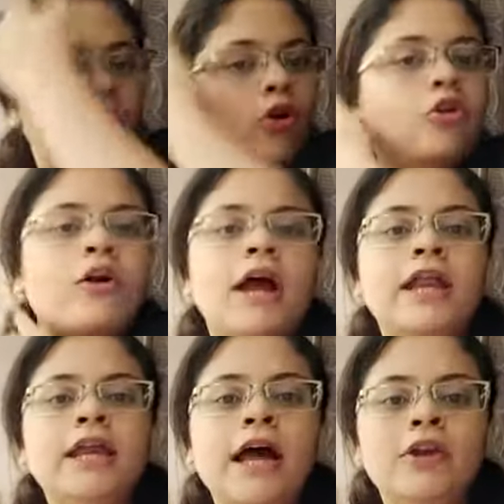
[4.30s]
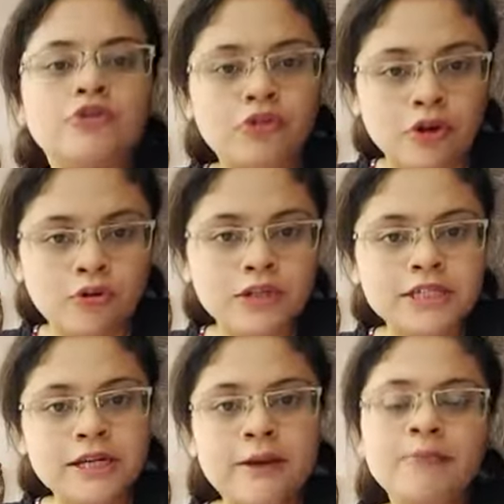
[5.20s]
অলঙ্কার নিয়ে আলোচনা
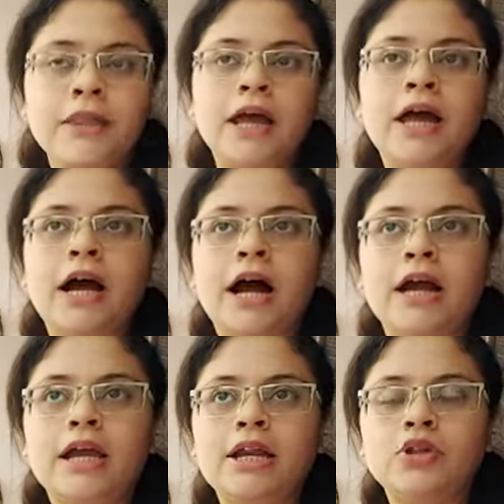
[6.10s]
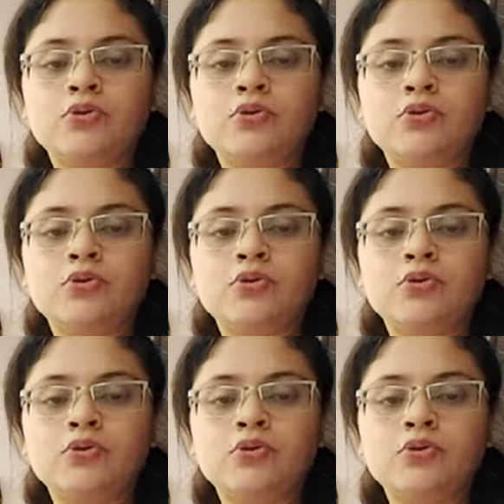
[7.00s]
করছিলাম আগের